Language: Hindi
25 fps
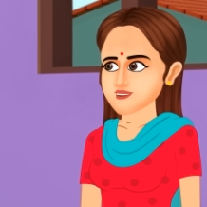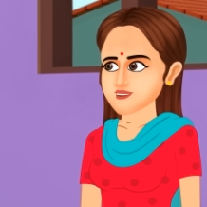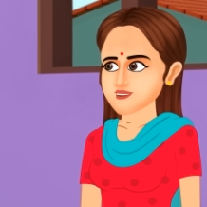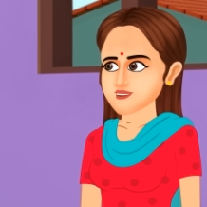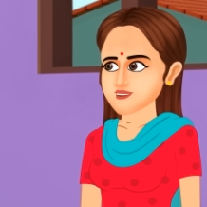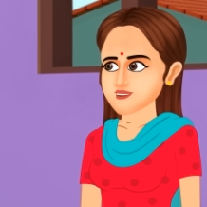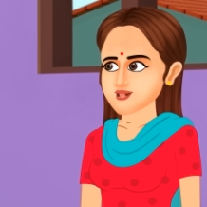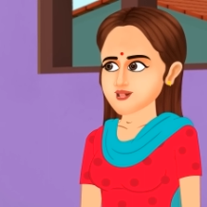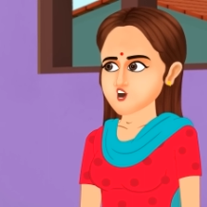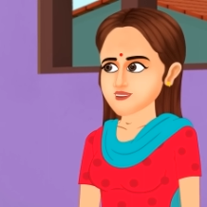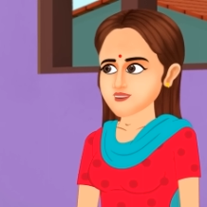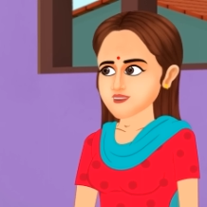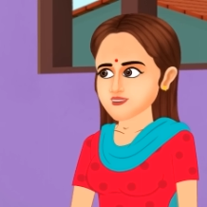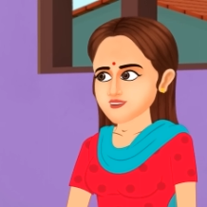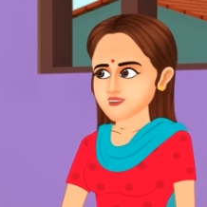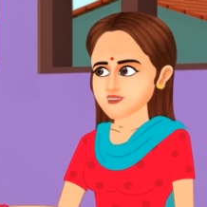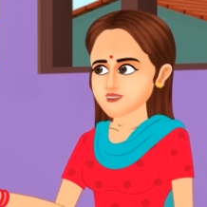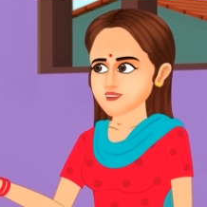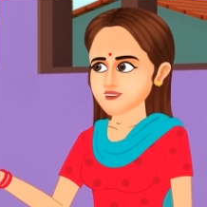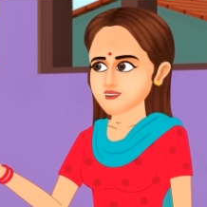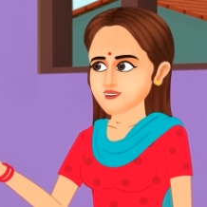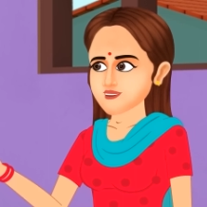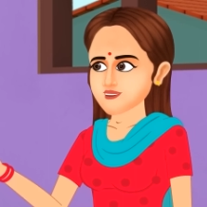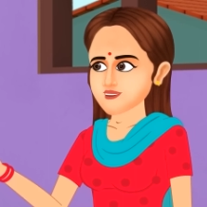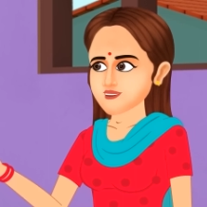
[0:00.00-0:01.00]
मैं
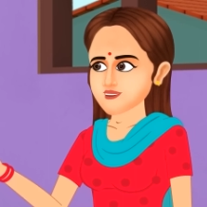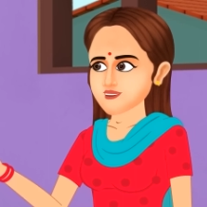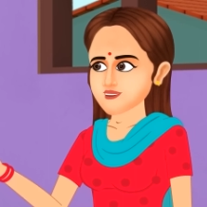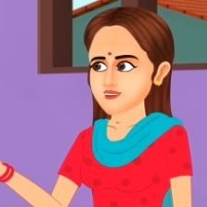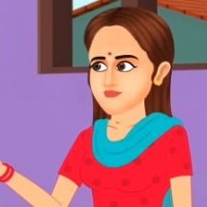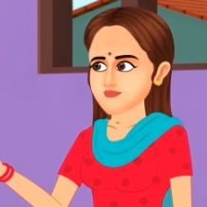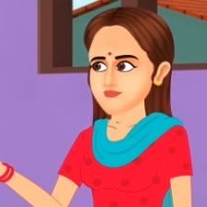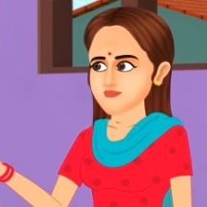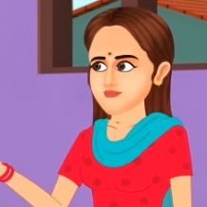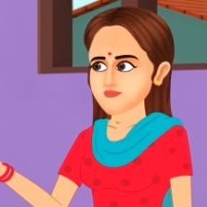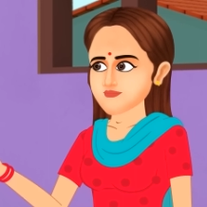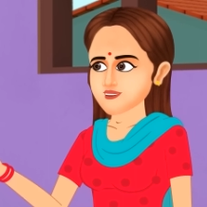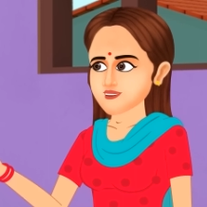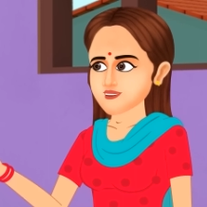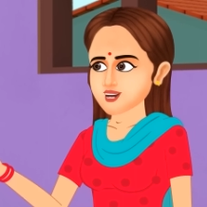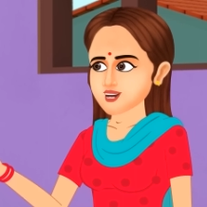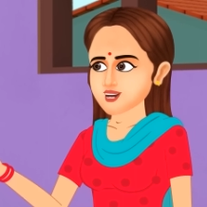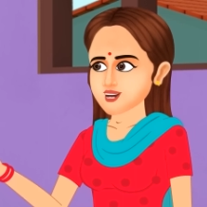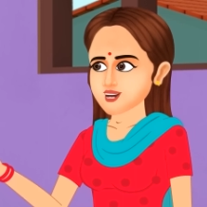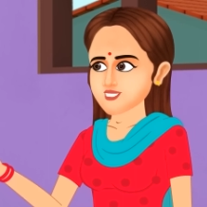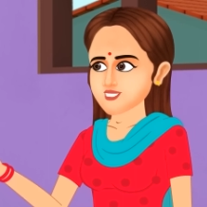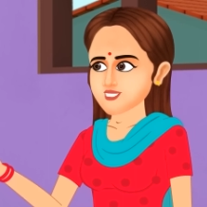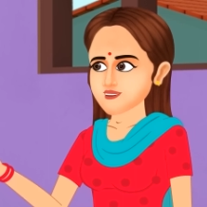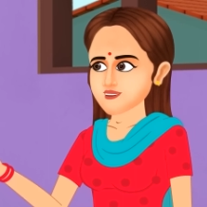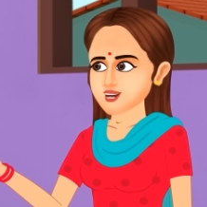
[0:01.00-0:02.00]
पूरे दो लाख
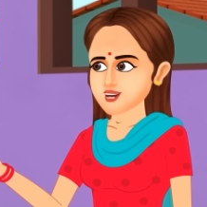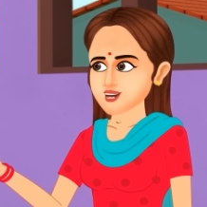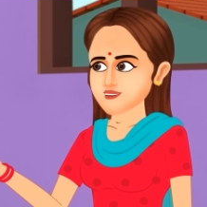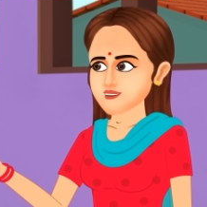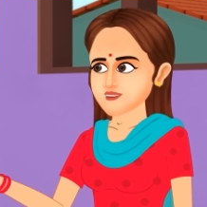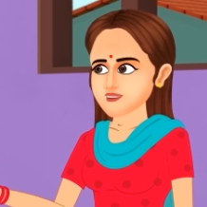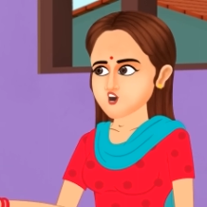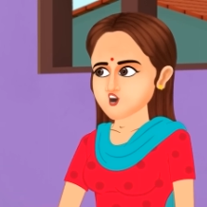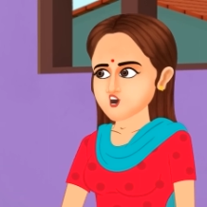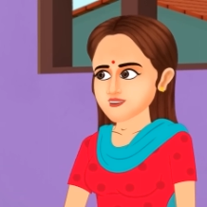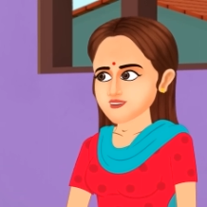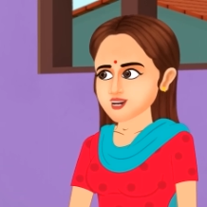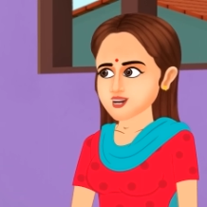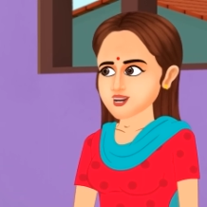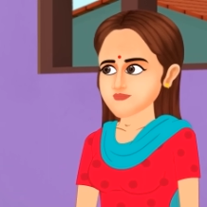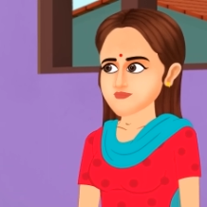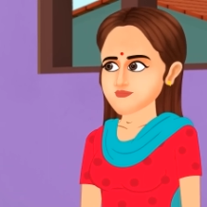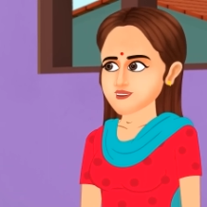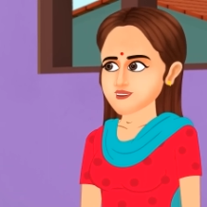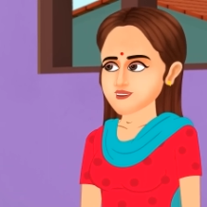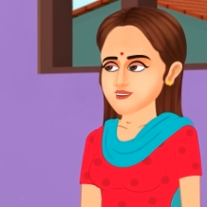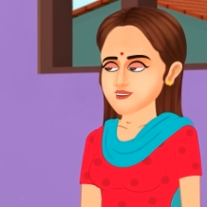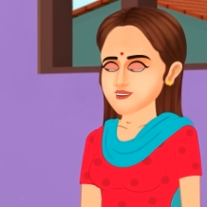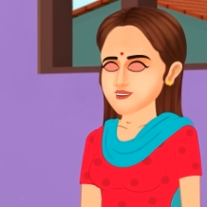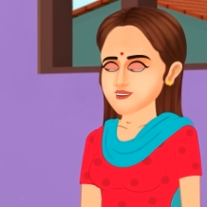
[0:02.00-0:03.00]
लेकिन सिक्का
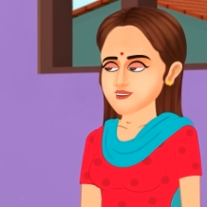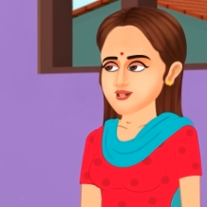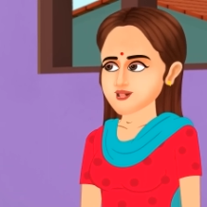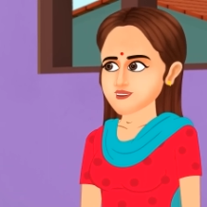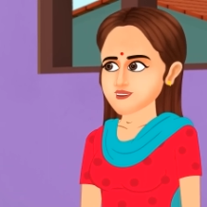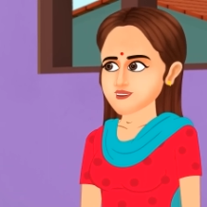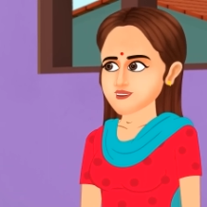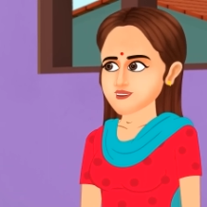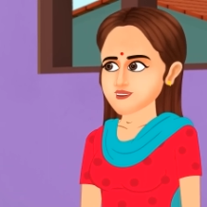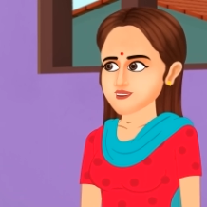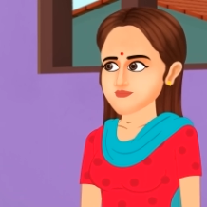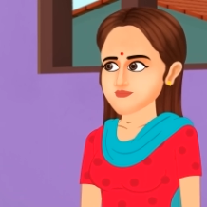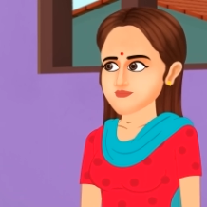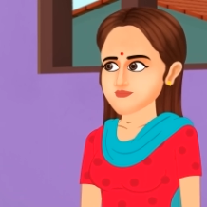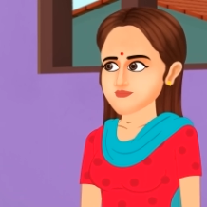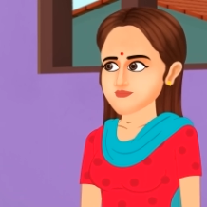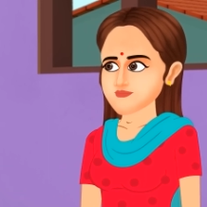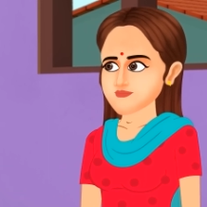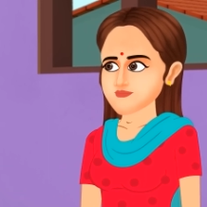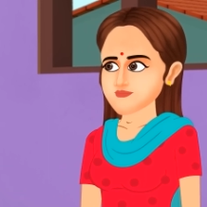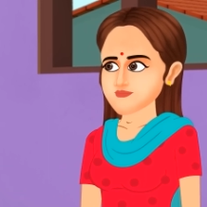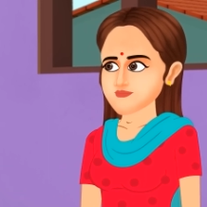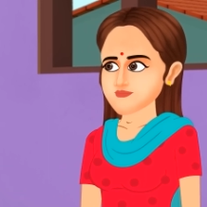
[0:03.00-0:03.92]
मुझे देना होगा